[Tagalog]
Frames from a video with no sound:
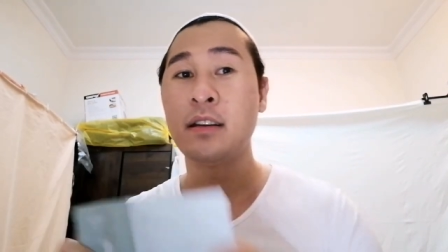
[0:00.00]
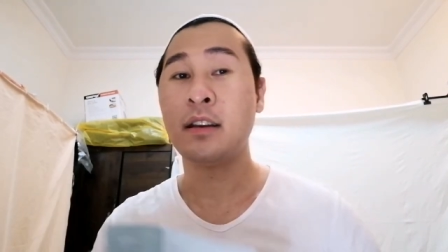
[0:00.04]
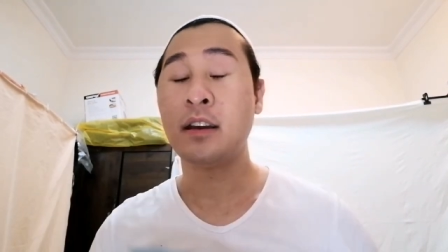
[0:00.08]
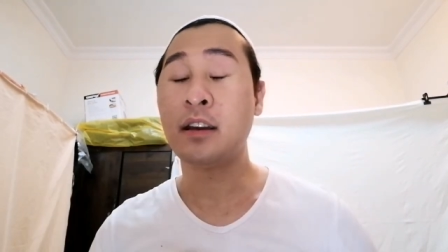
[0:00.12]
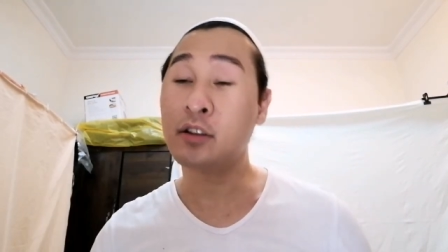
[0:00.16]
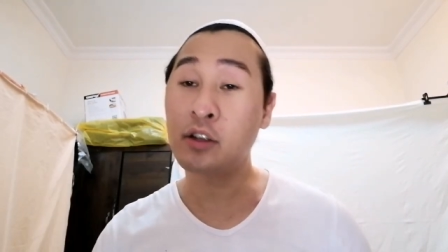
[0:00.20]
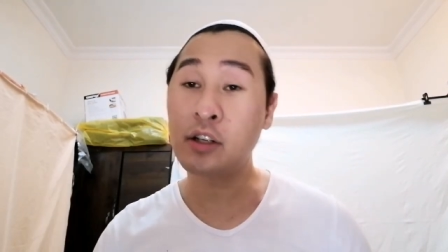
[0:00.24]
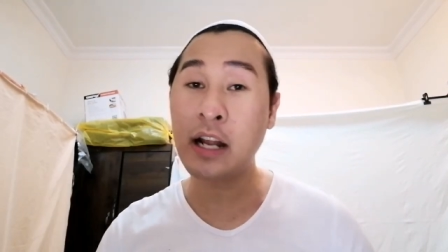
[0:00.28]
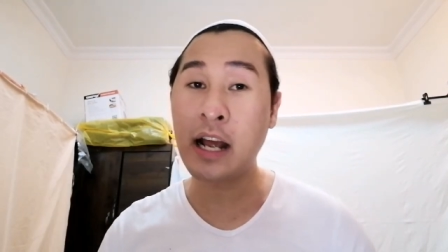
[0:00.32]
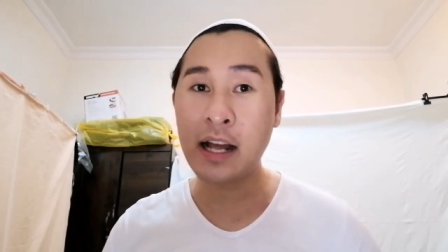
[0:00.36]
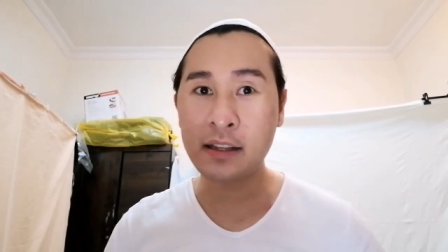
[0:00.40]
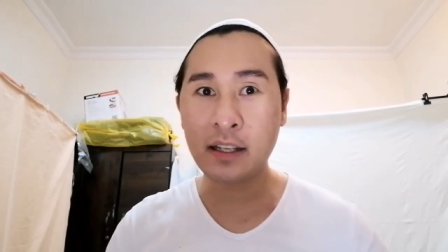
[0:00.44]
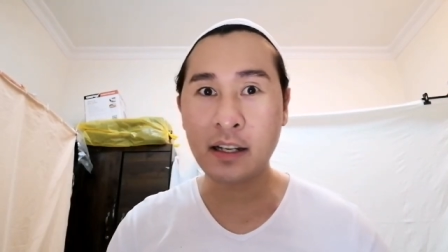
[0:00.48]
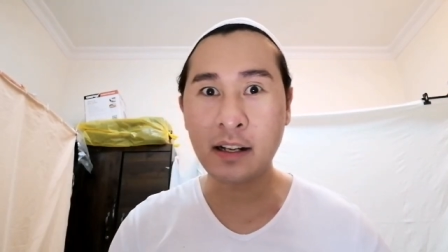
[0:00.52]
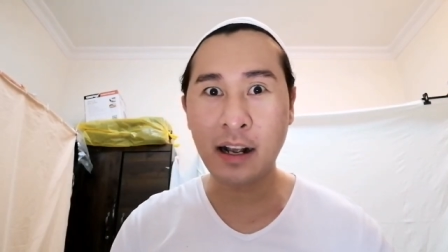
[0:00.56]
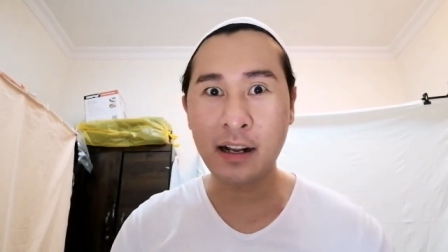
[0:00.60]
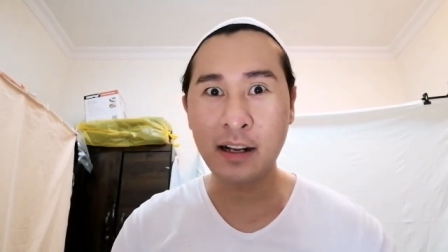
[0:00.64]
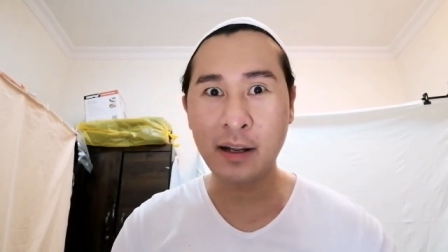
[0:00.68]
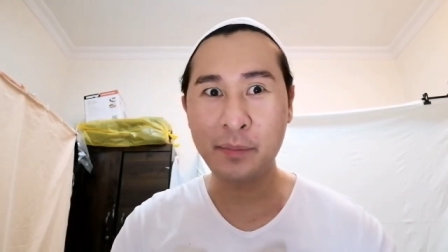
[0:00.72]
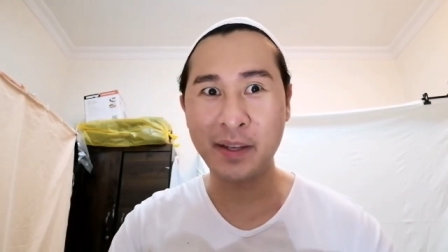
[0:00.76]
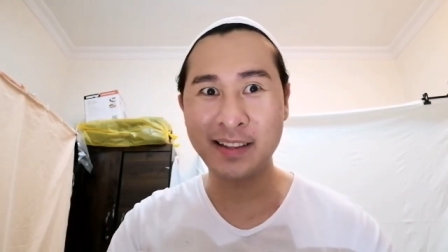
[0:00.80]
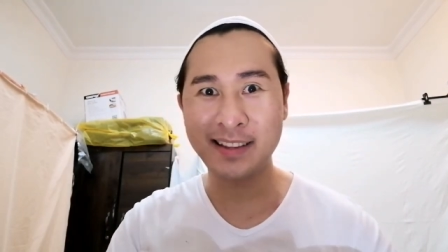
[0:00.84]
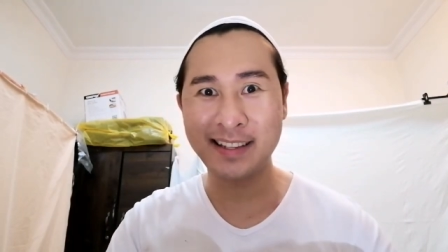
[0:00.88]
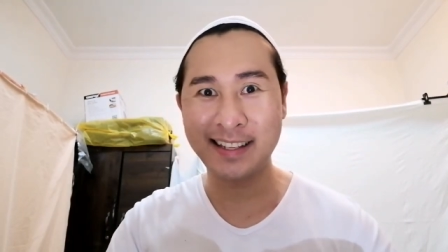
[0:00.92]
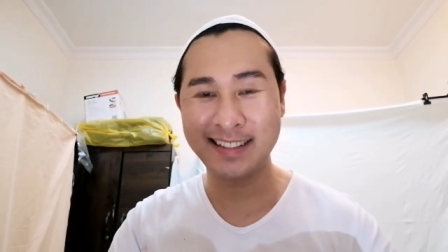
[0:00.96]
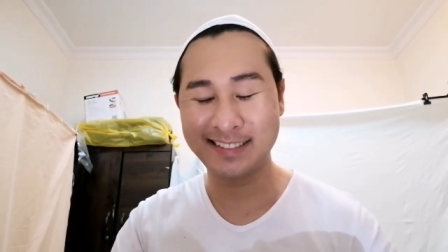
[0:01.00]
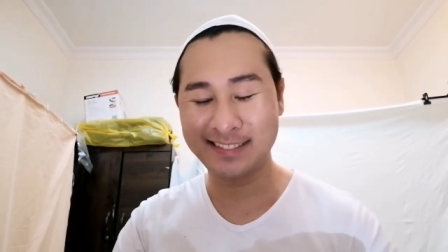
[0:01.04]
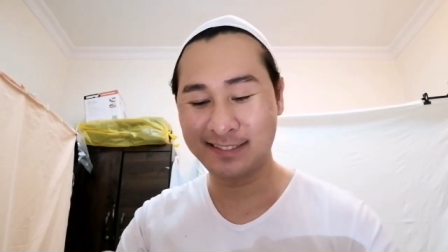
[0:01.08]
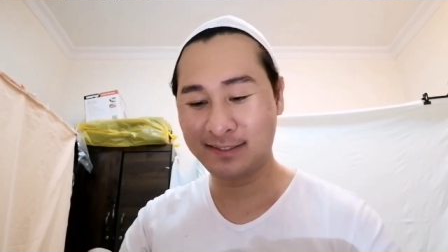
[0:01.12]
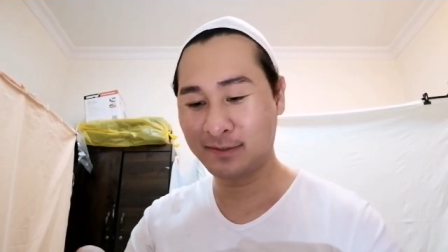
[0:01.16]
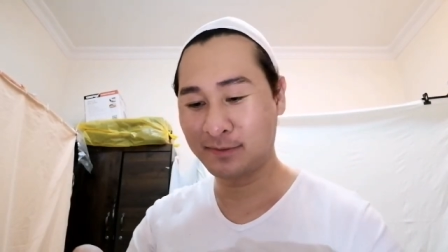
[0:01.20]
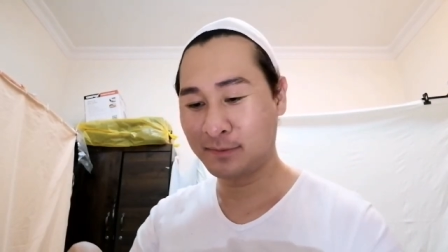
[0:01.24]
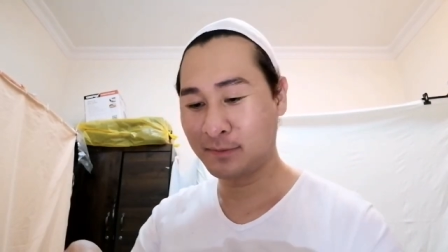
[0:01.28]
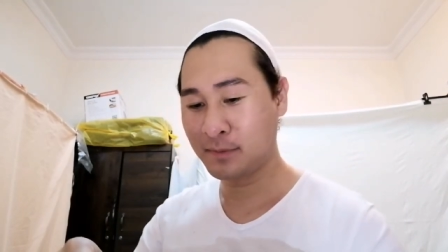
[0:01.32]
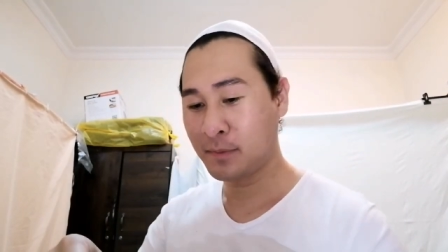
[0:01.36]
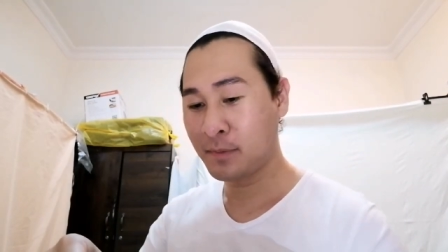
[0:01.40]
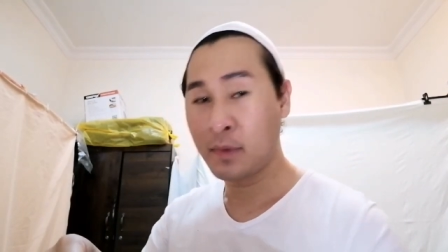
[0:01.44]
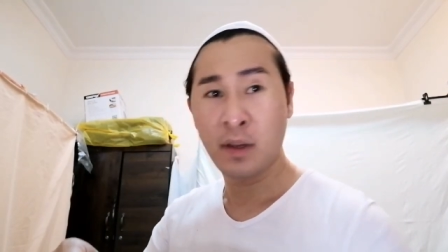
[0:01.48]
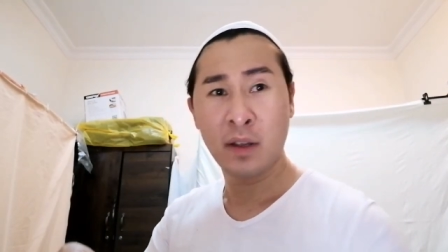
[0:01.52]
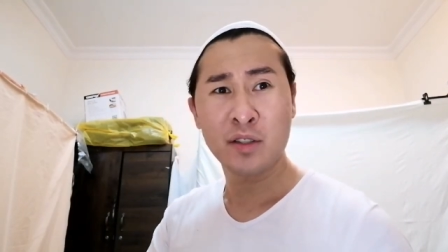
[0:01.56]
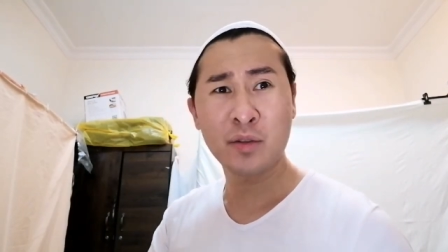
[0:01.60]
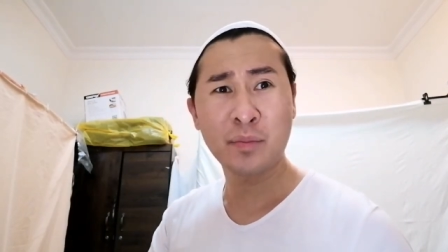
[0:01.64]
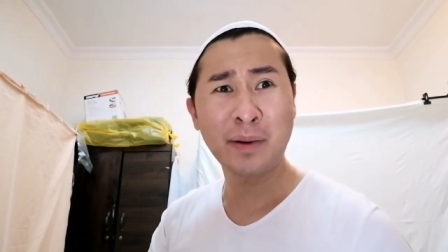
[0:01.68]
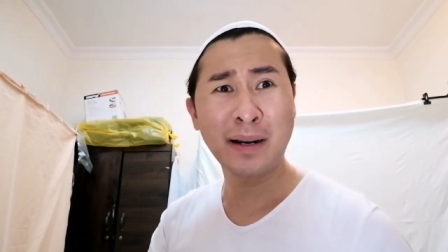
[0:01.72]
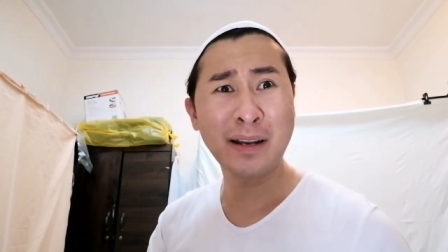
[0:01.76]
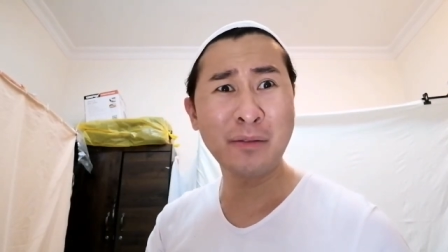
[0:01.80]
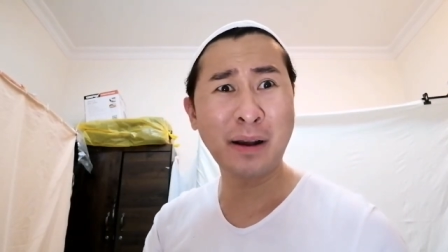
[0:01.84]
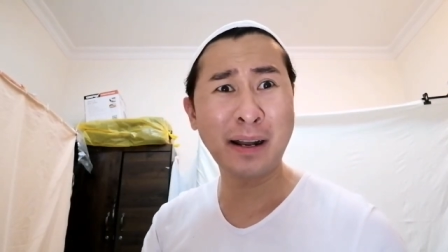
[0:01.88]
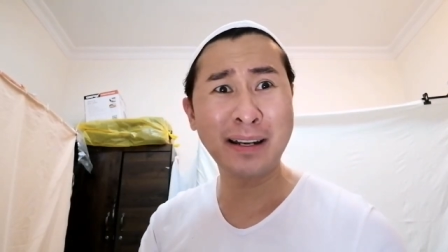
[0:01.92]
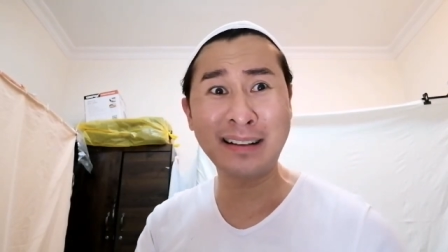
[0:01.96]
Ito na ating gagamitin.
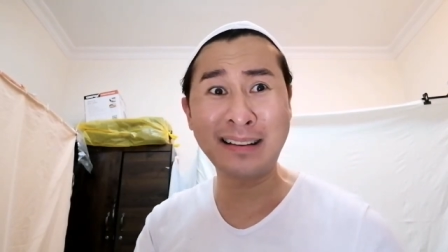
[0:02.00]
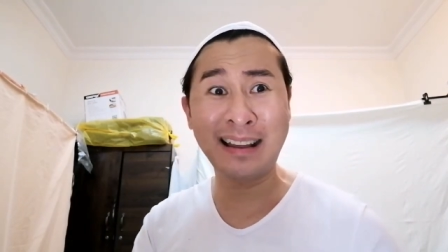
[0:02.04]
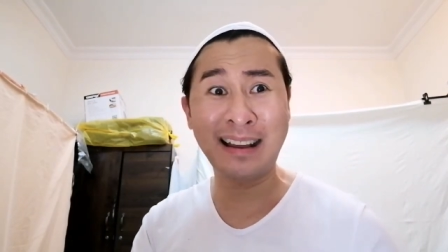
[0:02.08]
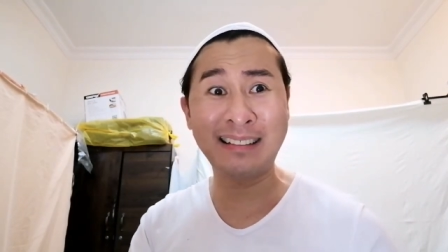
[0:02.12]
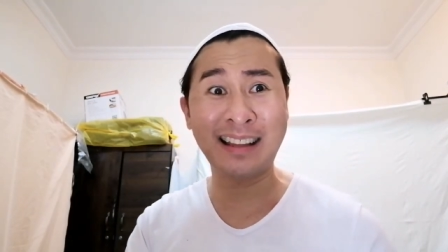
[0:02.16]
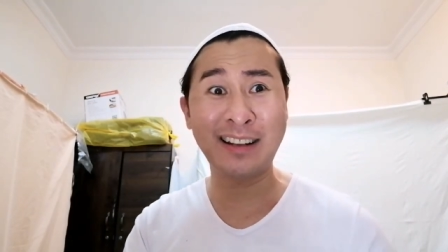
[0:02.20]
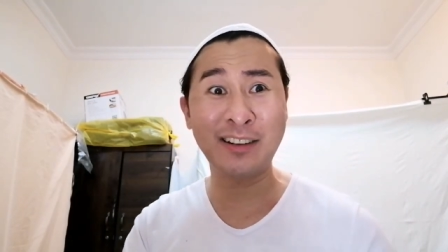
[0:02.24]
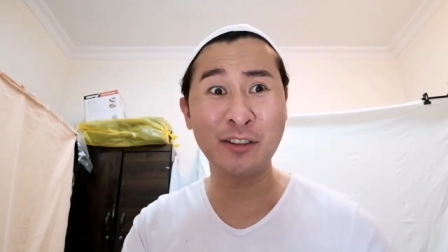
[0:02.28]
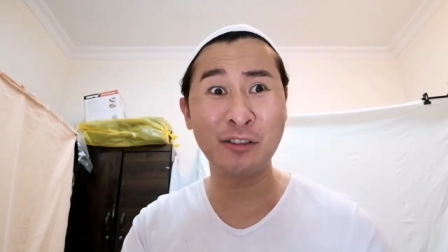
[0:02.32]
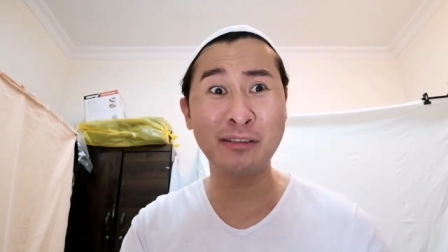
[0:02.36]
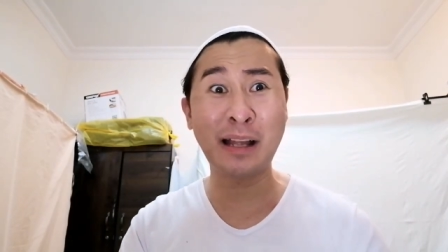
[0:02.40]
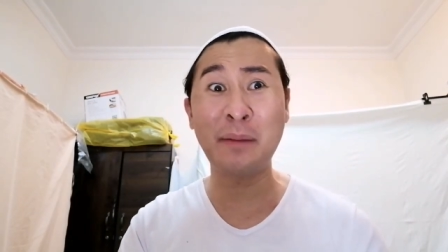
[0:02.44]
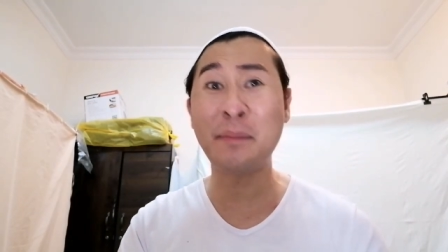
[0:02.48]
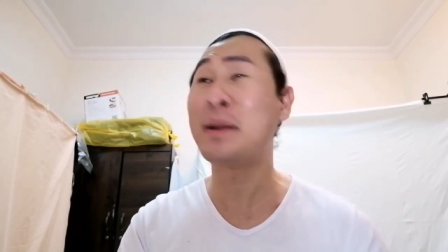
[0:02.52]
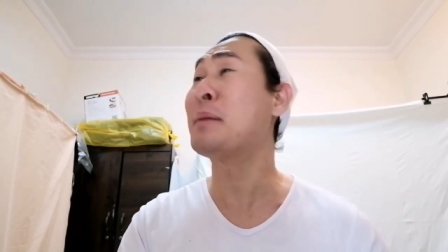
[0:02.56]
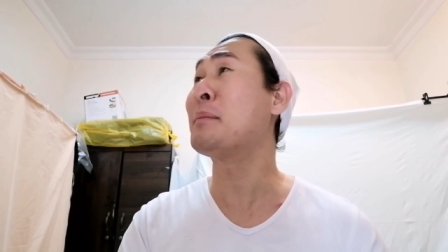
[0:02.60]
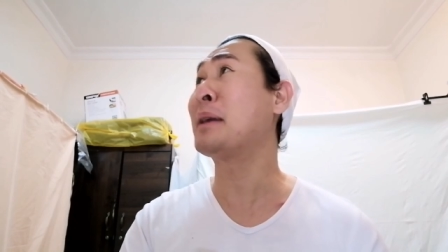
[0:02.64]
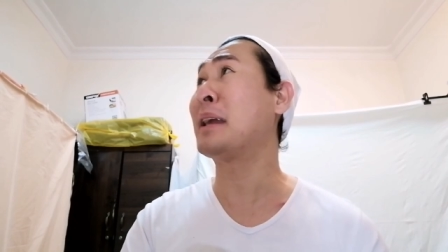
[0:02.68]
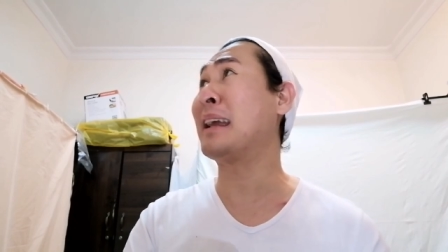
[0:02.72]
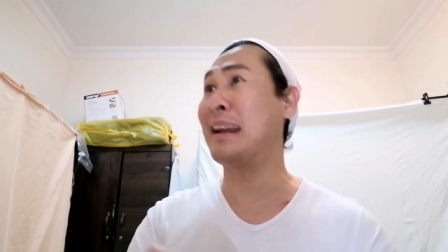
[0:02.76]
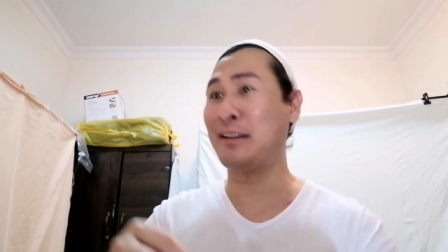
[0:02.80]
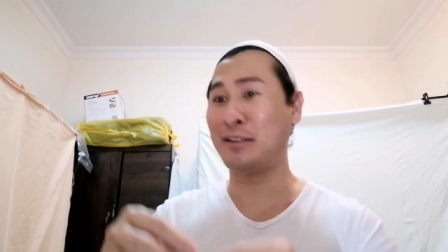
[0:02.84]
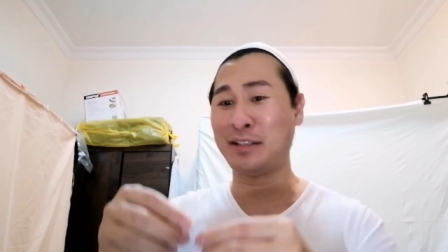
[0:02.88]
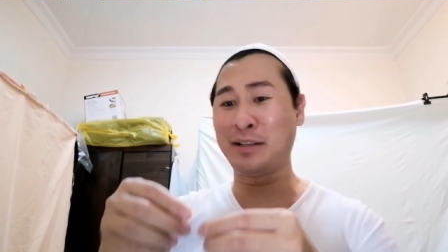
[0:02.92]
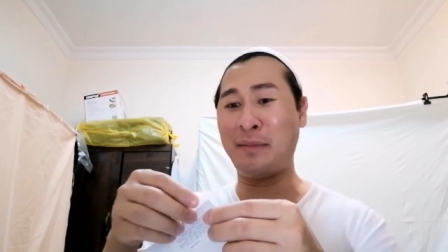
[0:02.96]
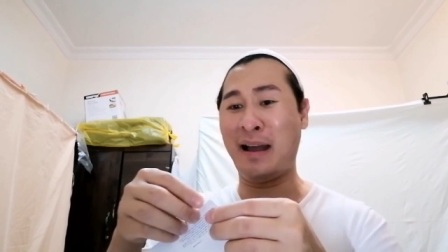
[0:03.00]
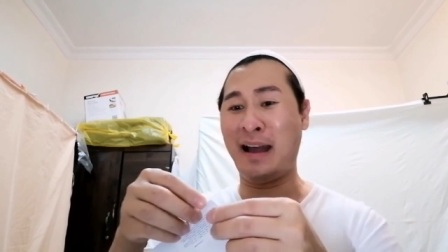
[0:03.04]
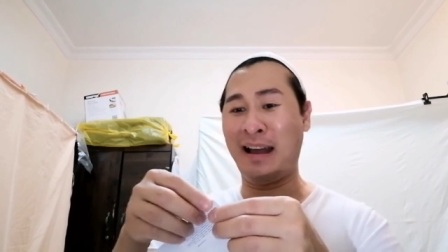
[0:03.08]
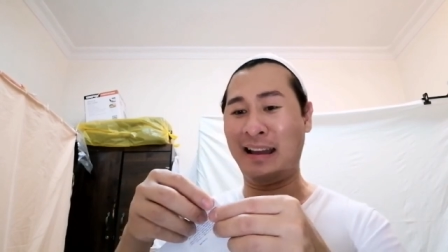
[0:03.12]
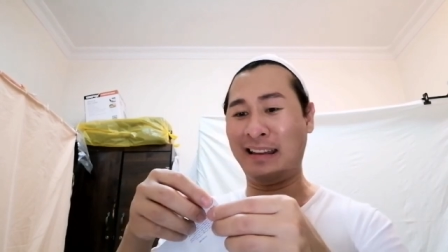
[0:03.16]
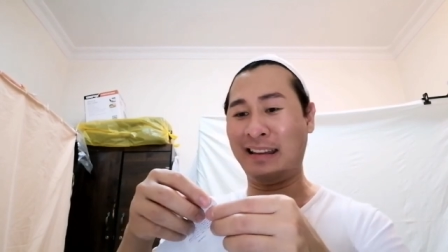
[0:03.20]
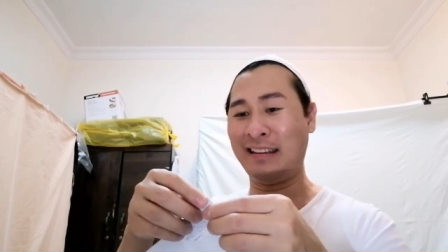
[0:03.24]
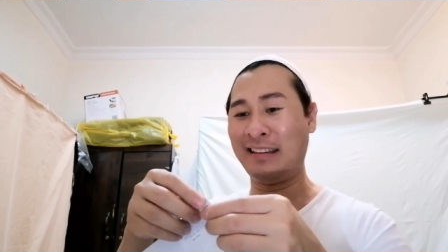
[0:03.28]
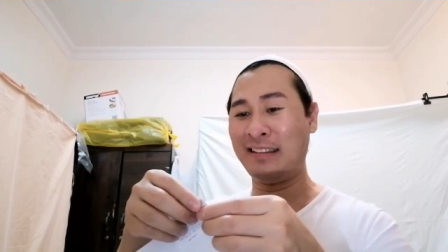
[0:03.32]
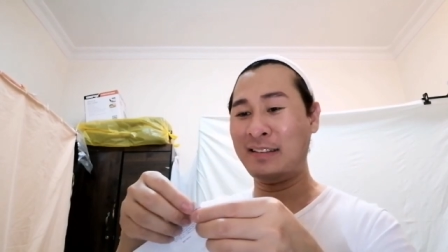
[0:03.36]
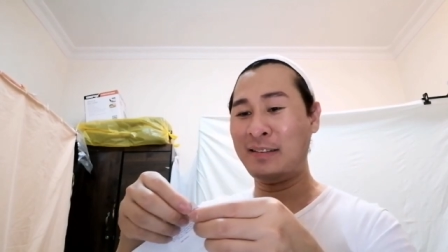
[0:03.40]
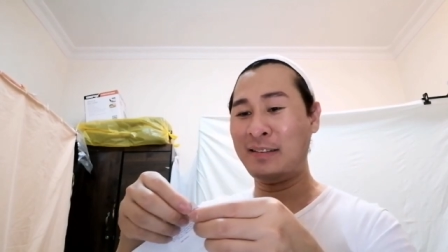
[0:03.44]
Sobrang liwanag yata, no? Dami ng ilaw sa bahay.